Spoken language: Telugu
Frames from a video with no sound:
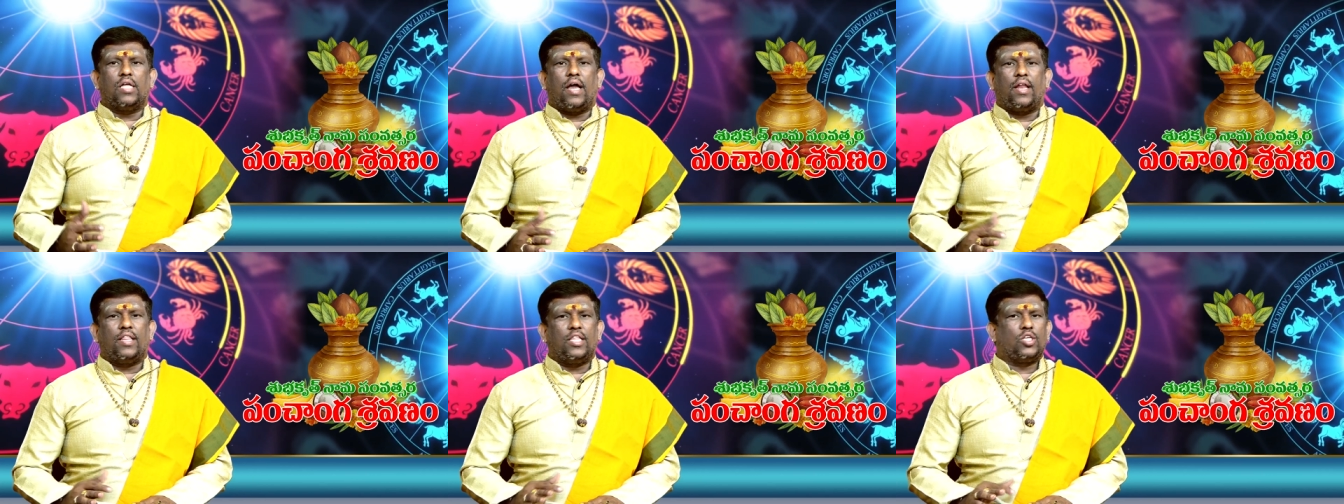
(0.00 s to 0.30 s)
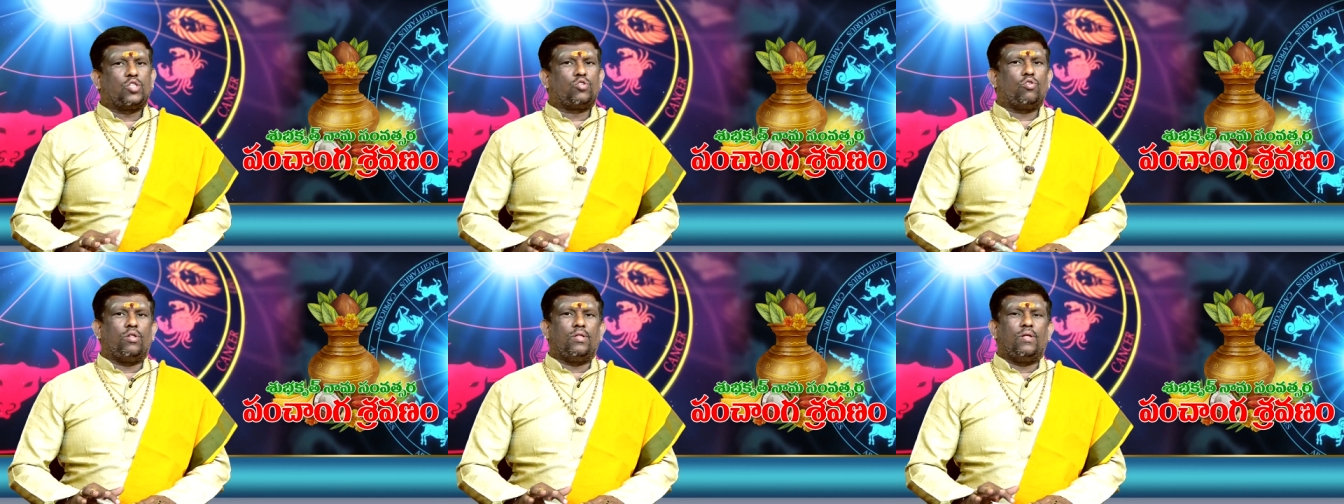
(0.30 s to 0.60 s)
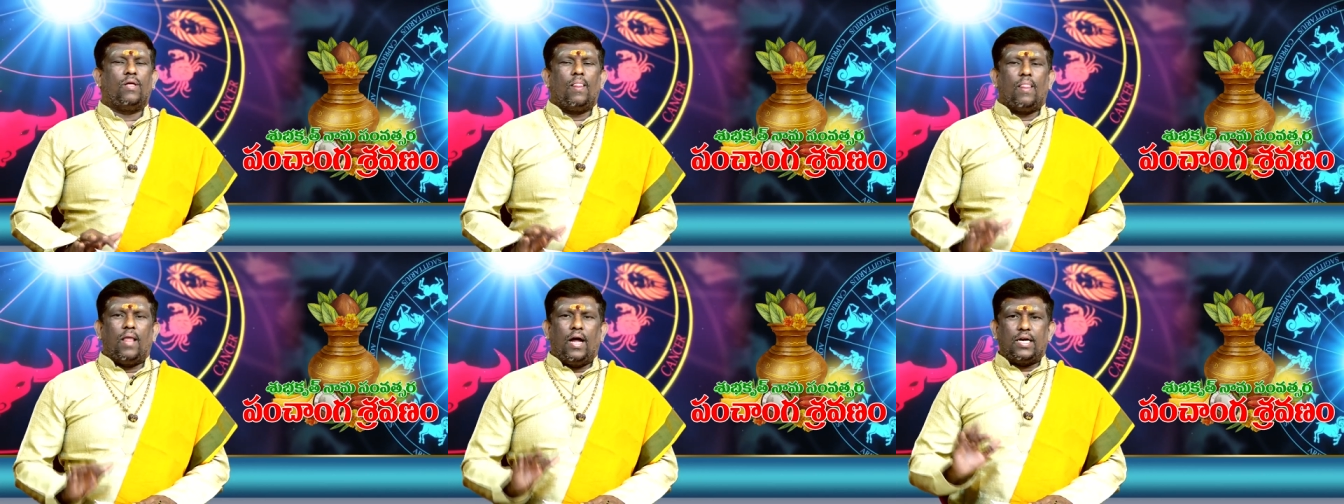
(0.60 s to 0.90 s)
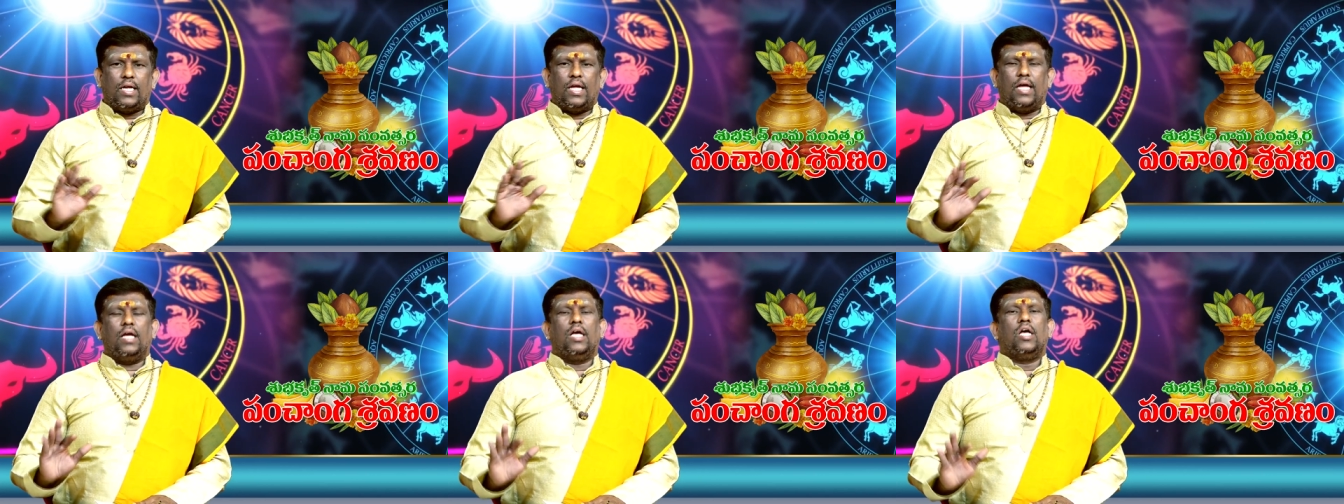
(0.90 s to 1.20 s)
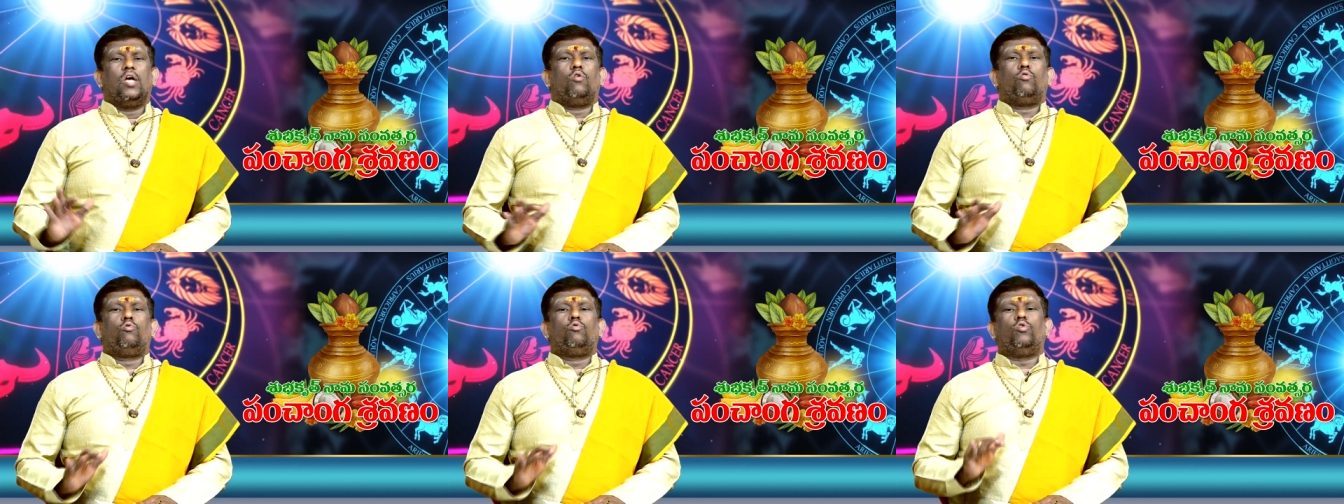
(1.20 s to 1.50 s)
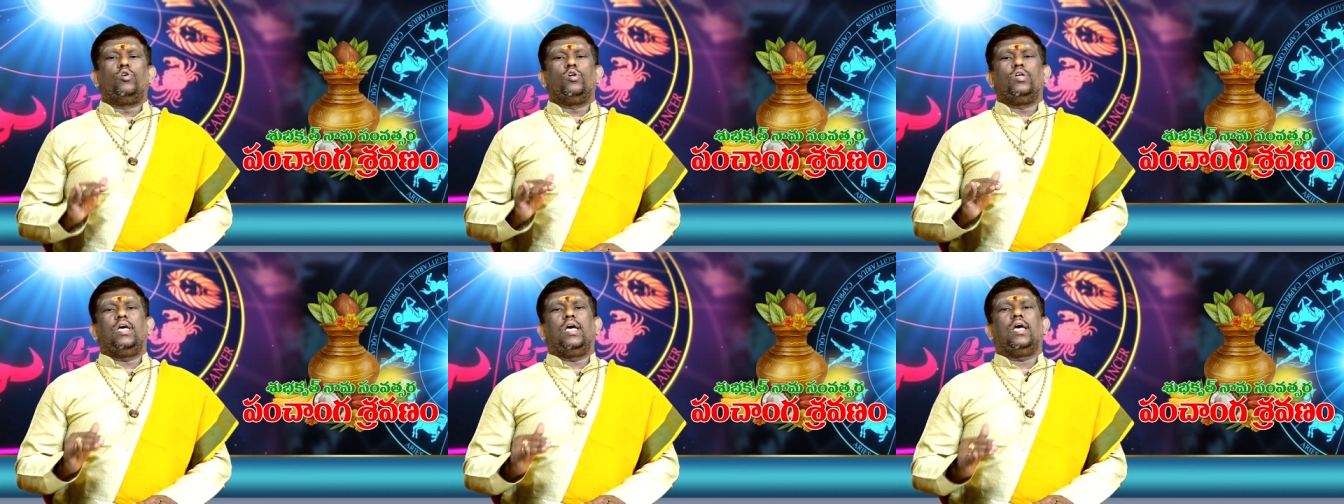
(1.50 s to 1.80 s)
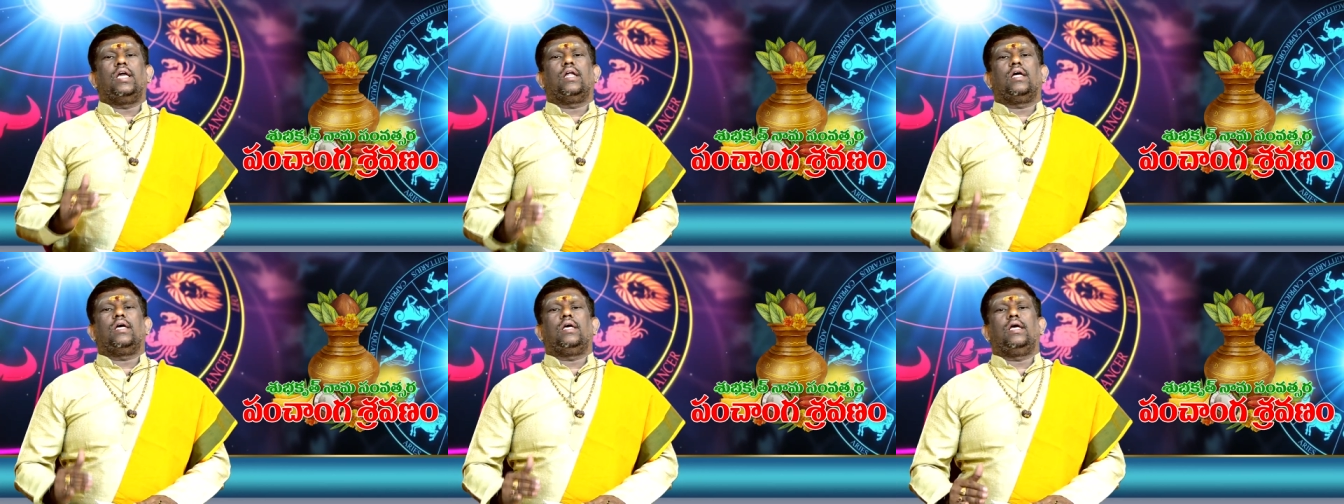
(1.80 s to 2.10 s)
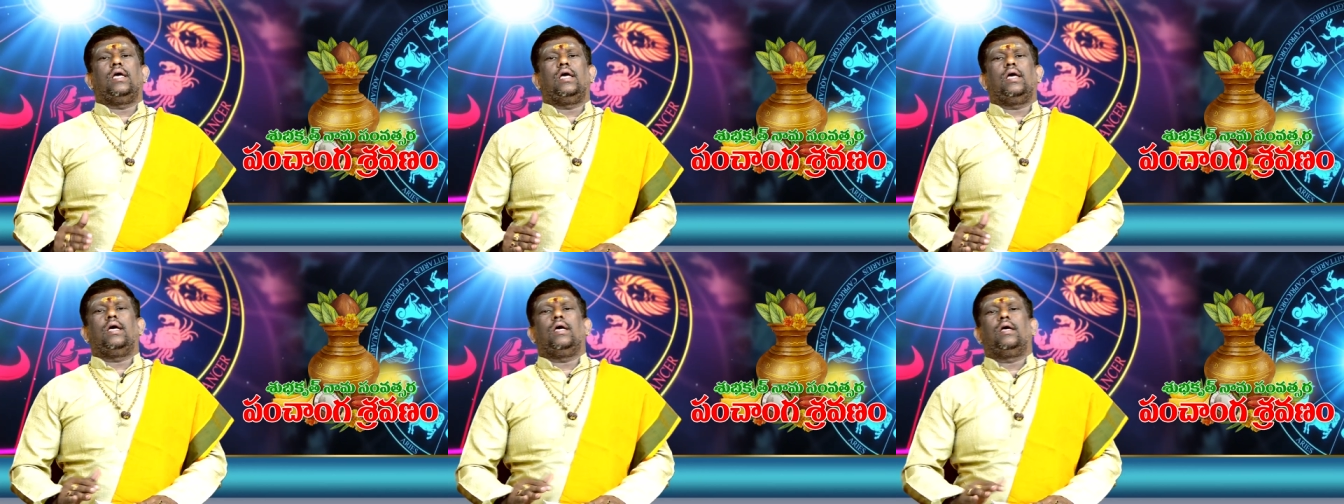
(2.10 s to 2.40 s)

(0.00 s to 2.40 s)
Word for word: దారితీస్తుంది అంటే గురుడు ఏ ఏ